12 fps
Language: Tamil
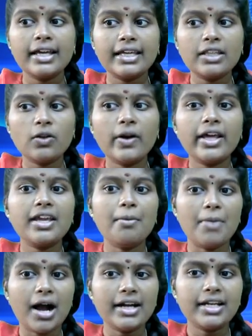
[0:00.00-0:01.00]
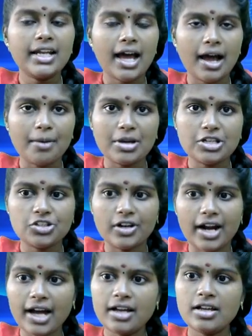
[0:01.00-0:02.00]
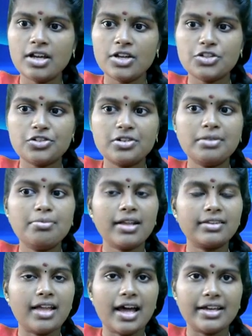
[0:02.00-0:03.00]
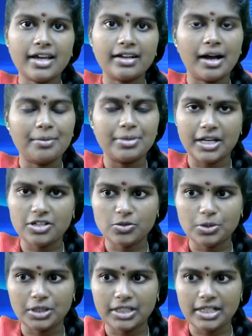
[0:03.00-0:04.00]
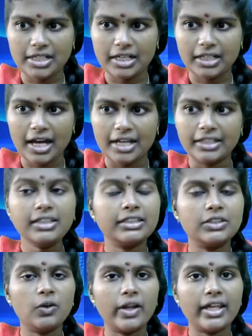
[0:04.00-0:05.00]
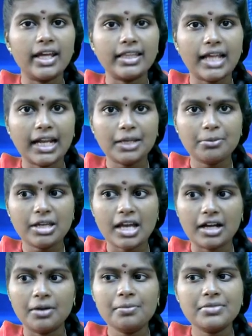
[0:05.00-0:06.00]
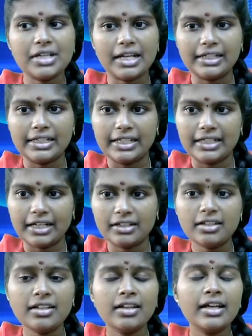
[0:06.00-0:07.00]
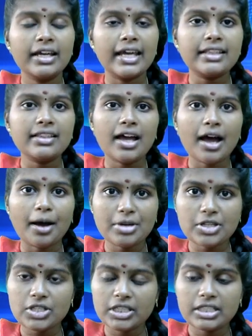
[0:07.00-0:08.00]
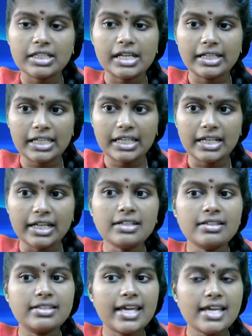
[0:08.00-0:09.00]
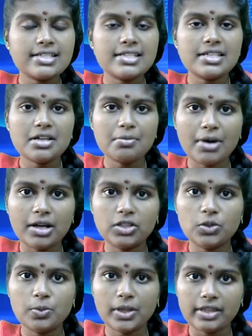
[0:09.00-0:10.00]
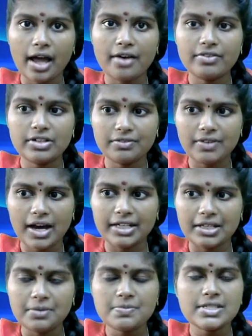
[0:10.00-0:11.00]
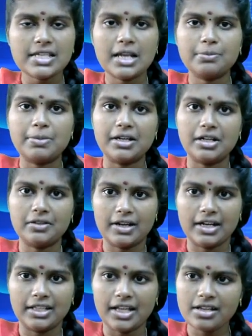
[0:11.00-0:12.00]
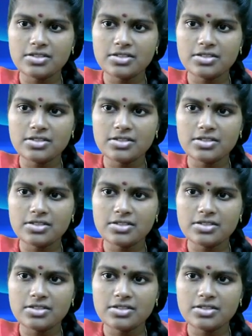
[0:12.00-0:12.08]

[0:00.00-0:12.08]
இதோடைய மாநில அமைச்சரா ஸ்ரீபாத் நாயக் அப்படின்ற ஒருத்தர் இருக்காரு இதோடைய தலைமையகம் டெல்லியில இருக்கு இந்த அமைச்சத்துக்கு கீழே தேசிய மருத்துவ தாவர வாரியம் செயல்பட்டுட்டு வர்றதா